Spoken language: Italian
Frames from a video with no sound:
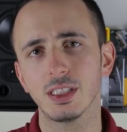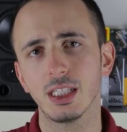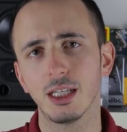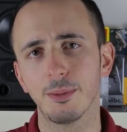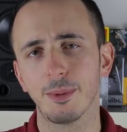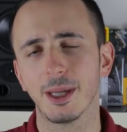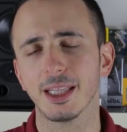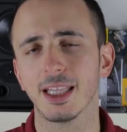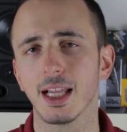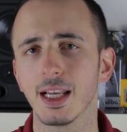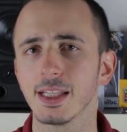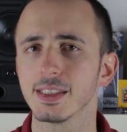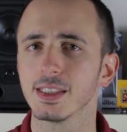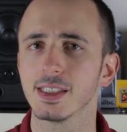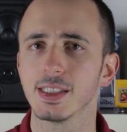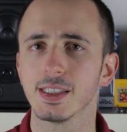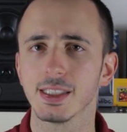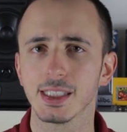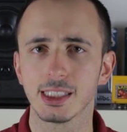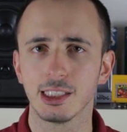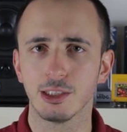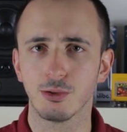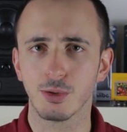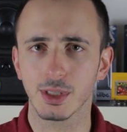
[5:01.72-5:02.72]
si ripeta la
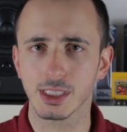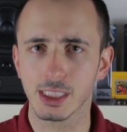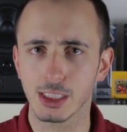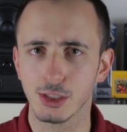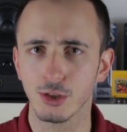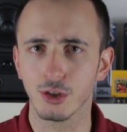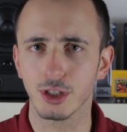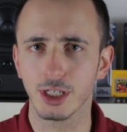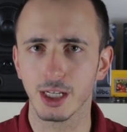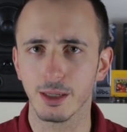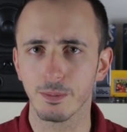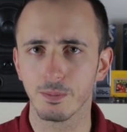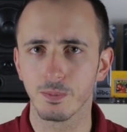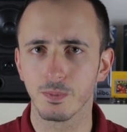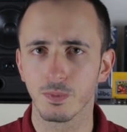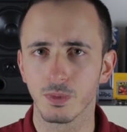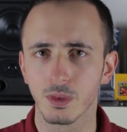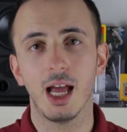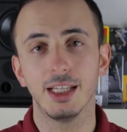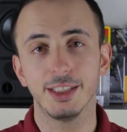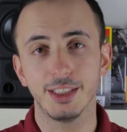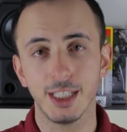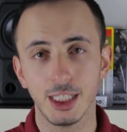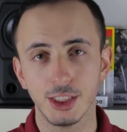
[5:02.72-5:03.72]
stessa situazione
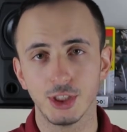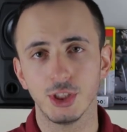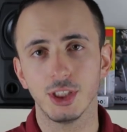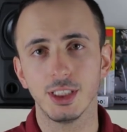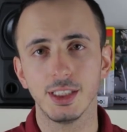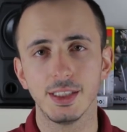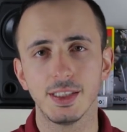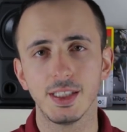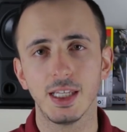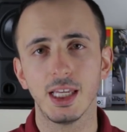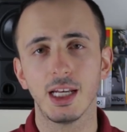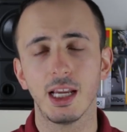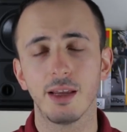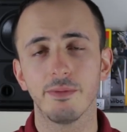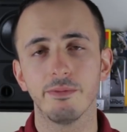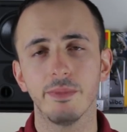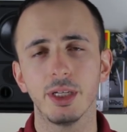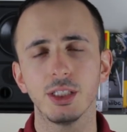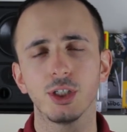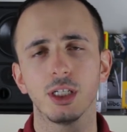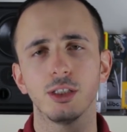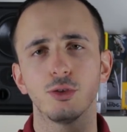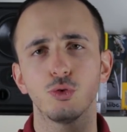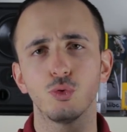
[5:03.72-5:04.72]
alle 10 di sera
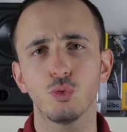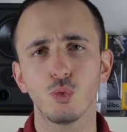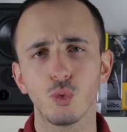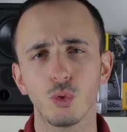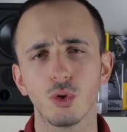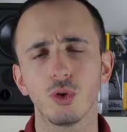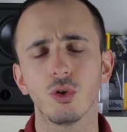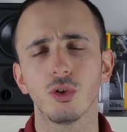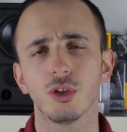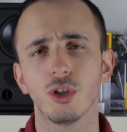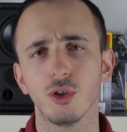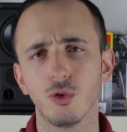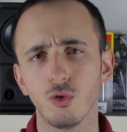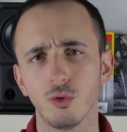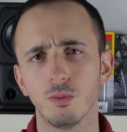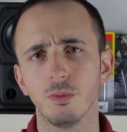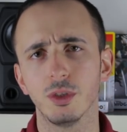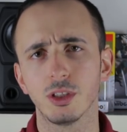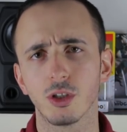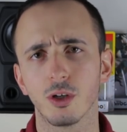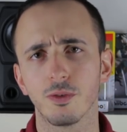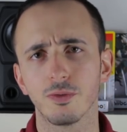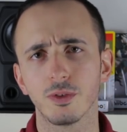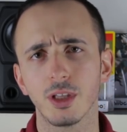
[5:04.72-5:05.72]
invece è il turno di
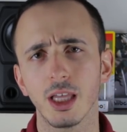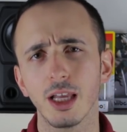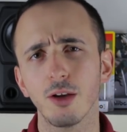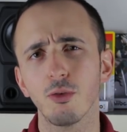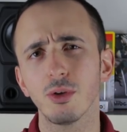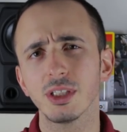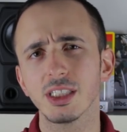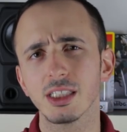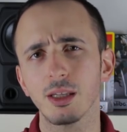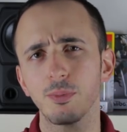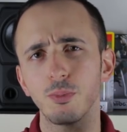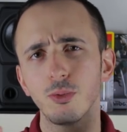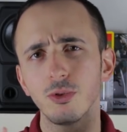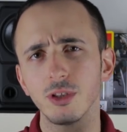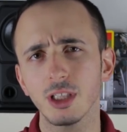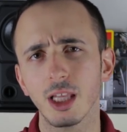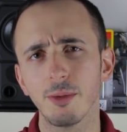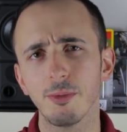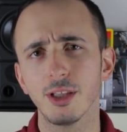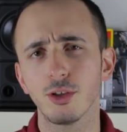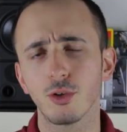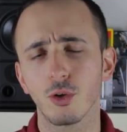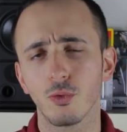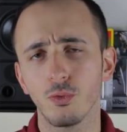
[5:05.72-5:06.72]
Ubisoft e questo
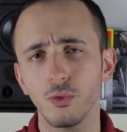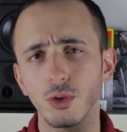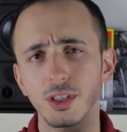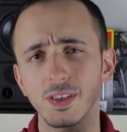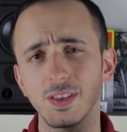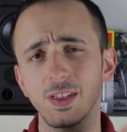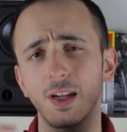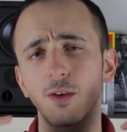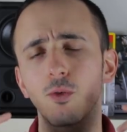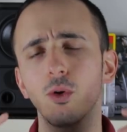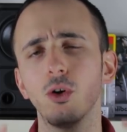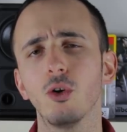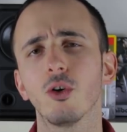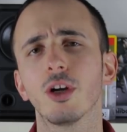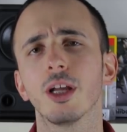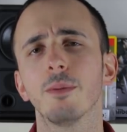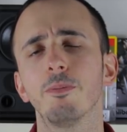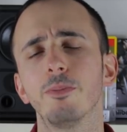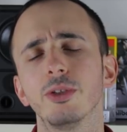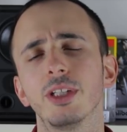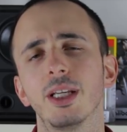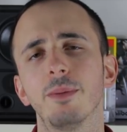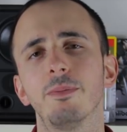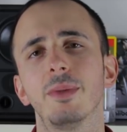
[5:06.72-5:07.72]
appuntamento forse è quello che
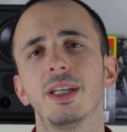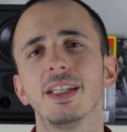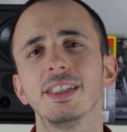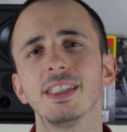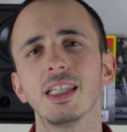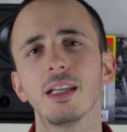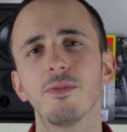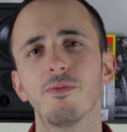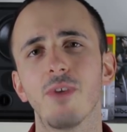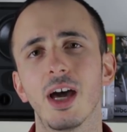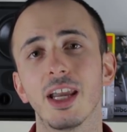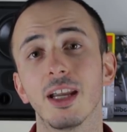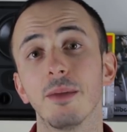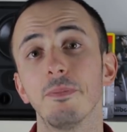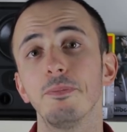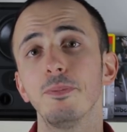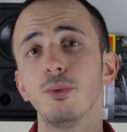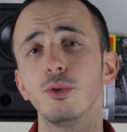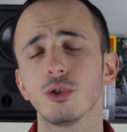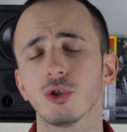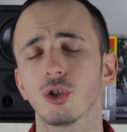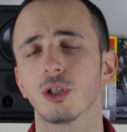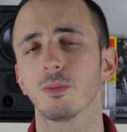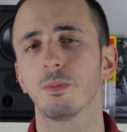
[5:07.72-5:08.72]
potrebbe riservare
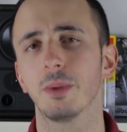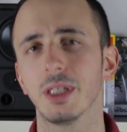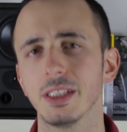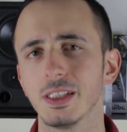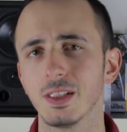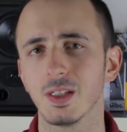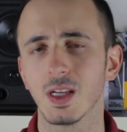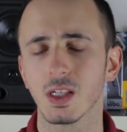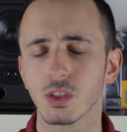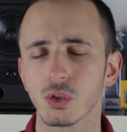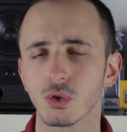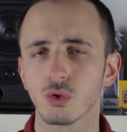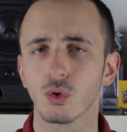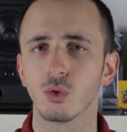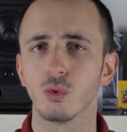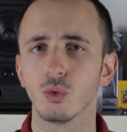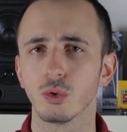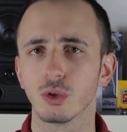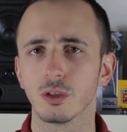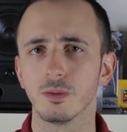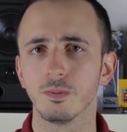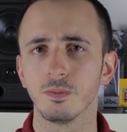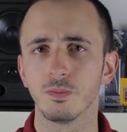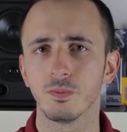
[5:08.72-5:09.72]
più sorprese in
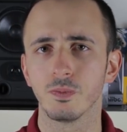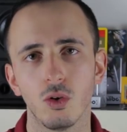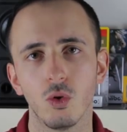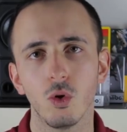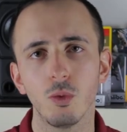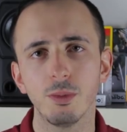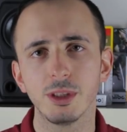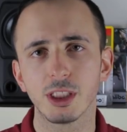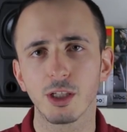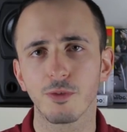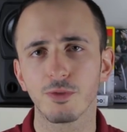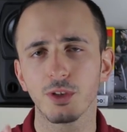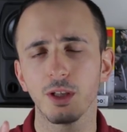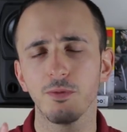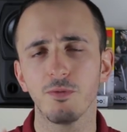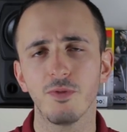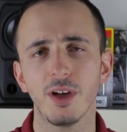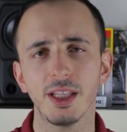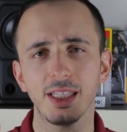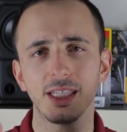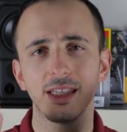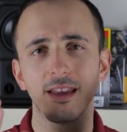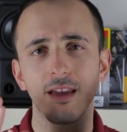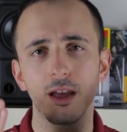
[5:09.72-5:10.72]
assoluto. Ubisoft
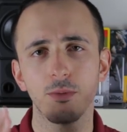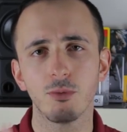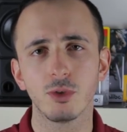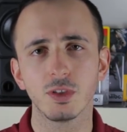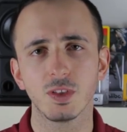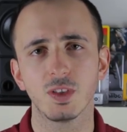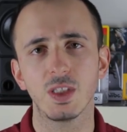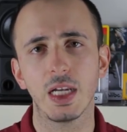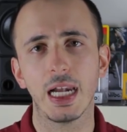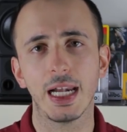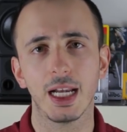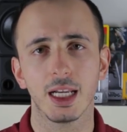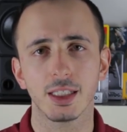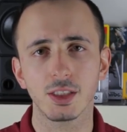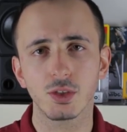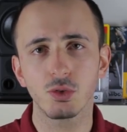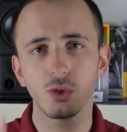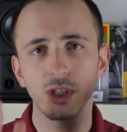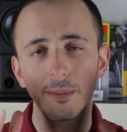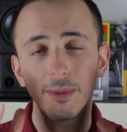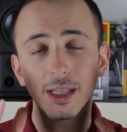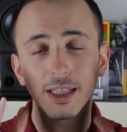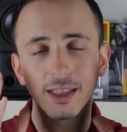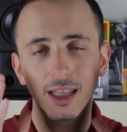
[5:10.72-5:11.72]
infatti deve mostrare
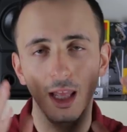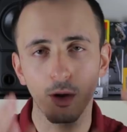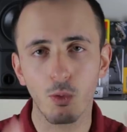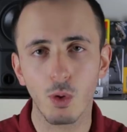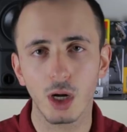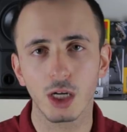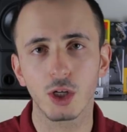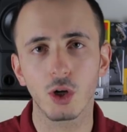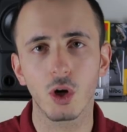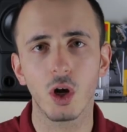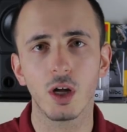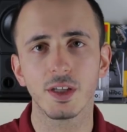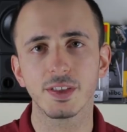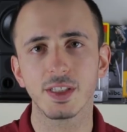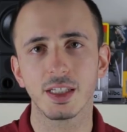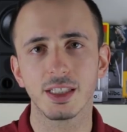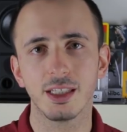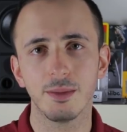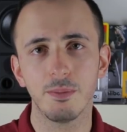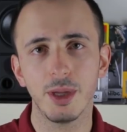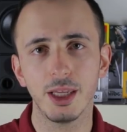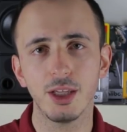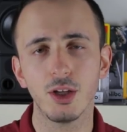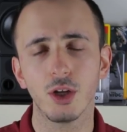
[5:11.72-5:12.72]
assolutamente qualcosa
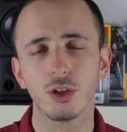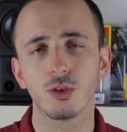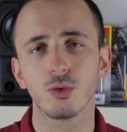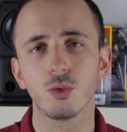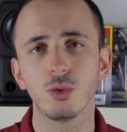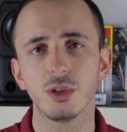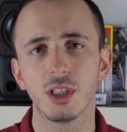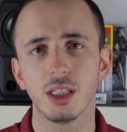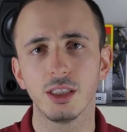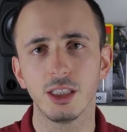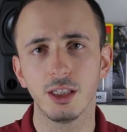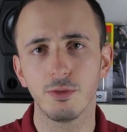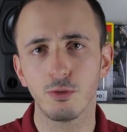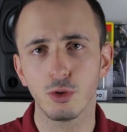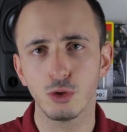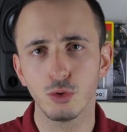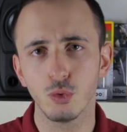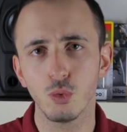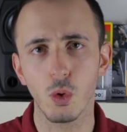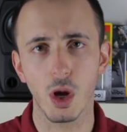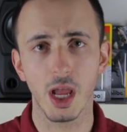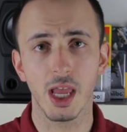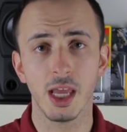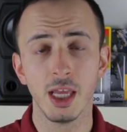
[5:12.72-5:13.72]
di Beyond Good and Evil
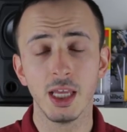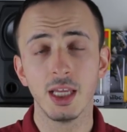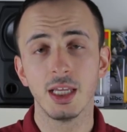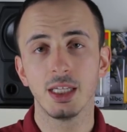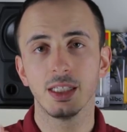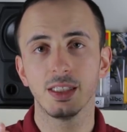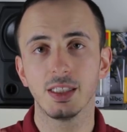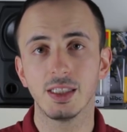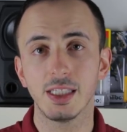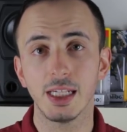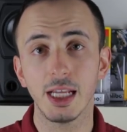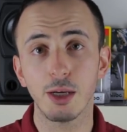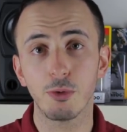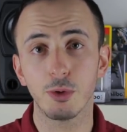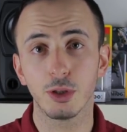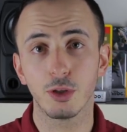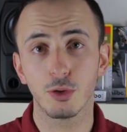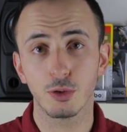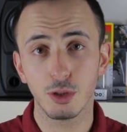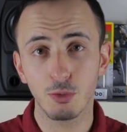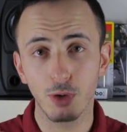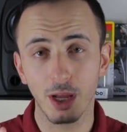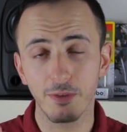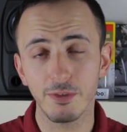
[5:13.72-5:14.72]
2,
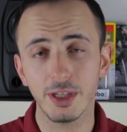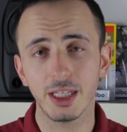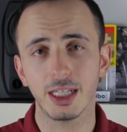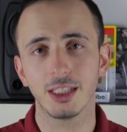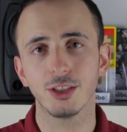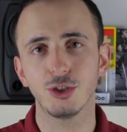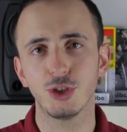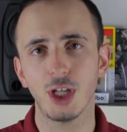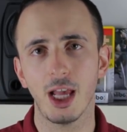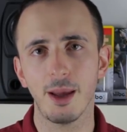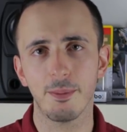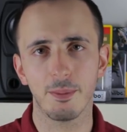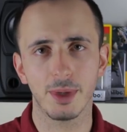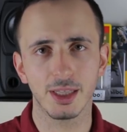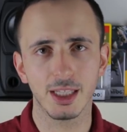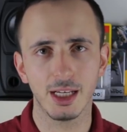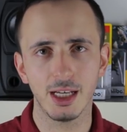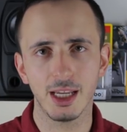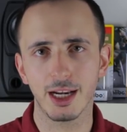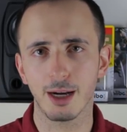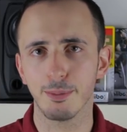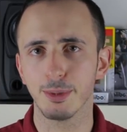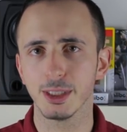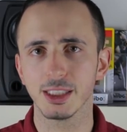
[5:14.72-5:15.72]
seguito di una vera gemma
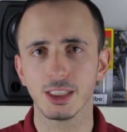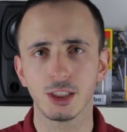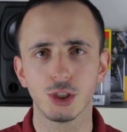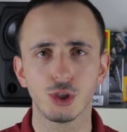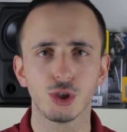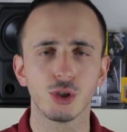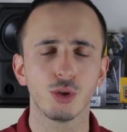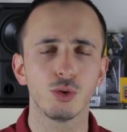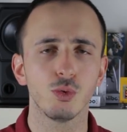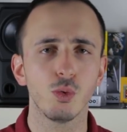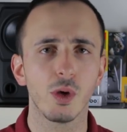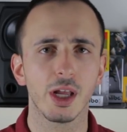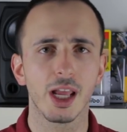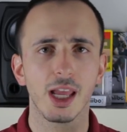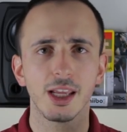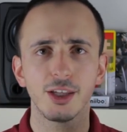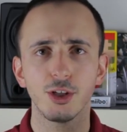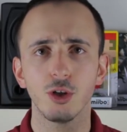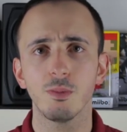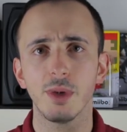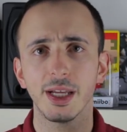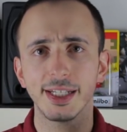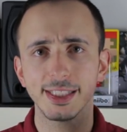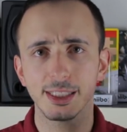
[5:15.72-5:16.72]
dell'era PlayStation 2
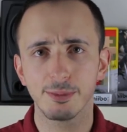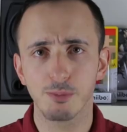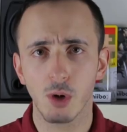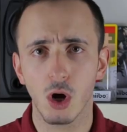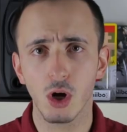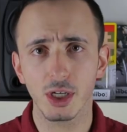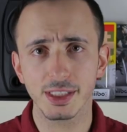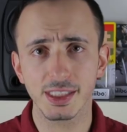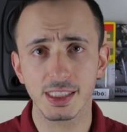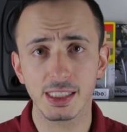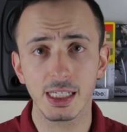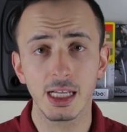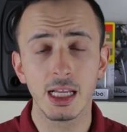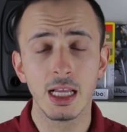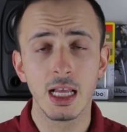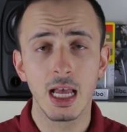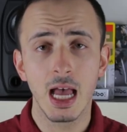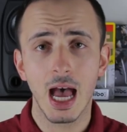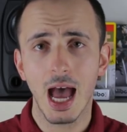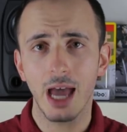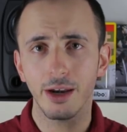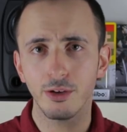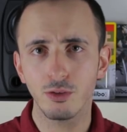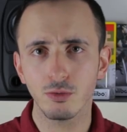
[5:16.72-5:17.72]
GameCube Xbox,
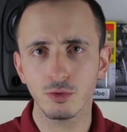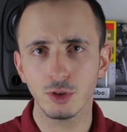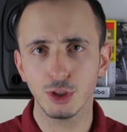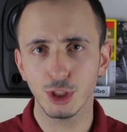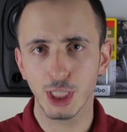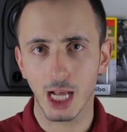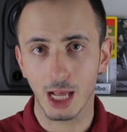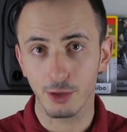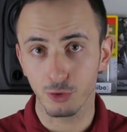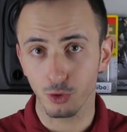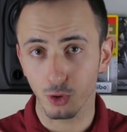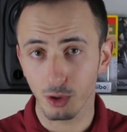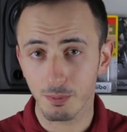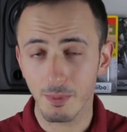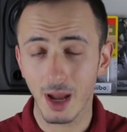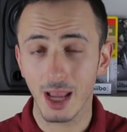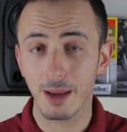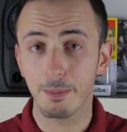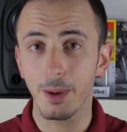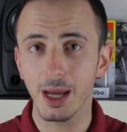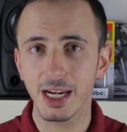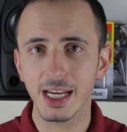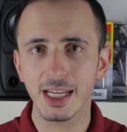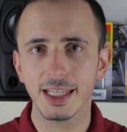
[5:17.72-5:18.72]
annunciato
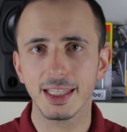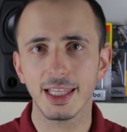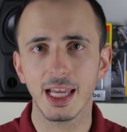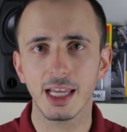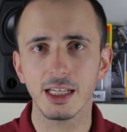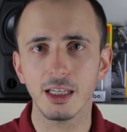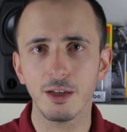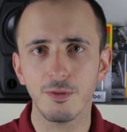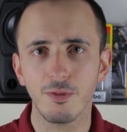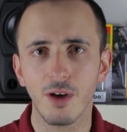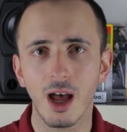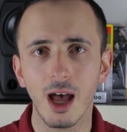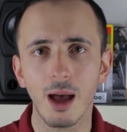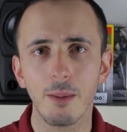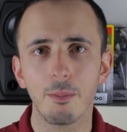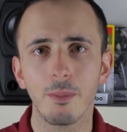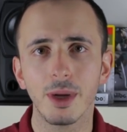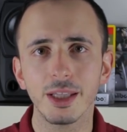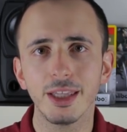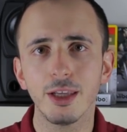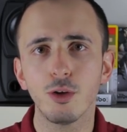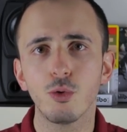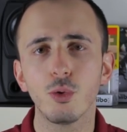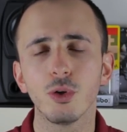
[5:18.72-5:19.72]
ormai parecchi anni fa
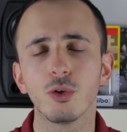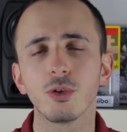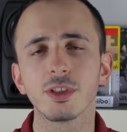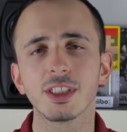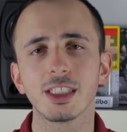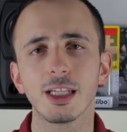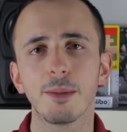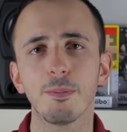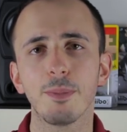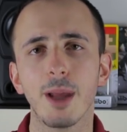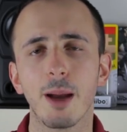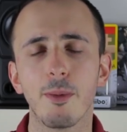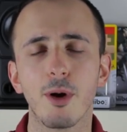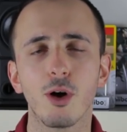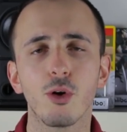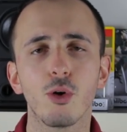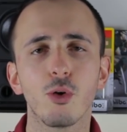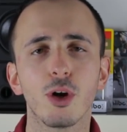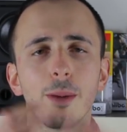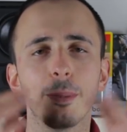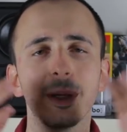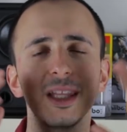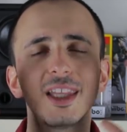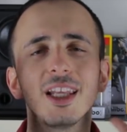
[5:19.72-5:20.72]
ma di cui non sappiamo
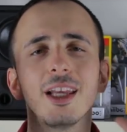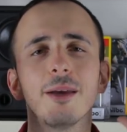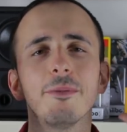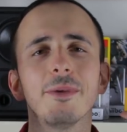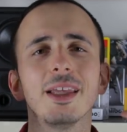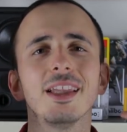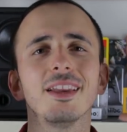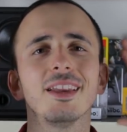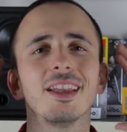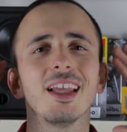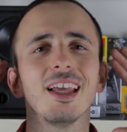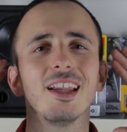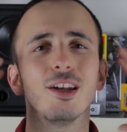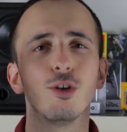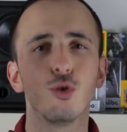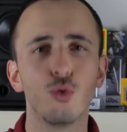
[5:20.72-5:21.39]
ancora praticamente